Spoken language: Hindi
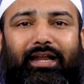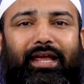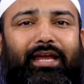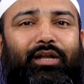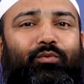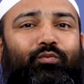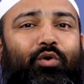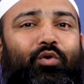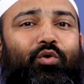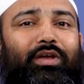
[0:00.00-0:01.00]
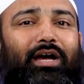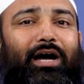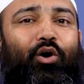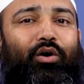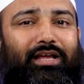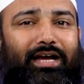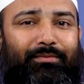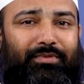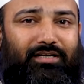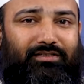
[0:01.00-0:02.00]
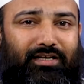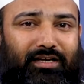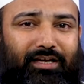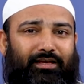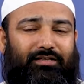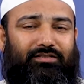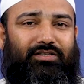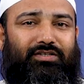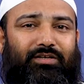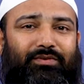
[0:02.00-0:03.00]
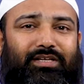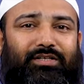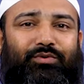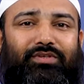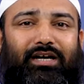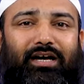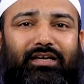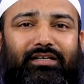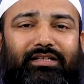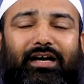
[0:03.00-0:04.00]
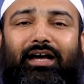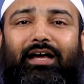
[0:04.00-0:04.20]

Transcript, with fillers: लेकिन वो कोई और काम करता है जिसकी वजह से उसका अकीदा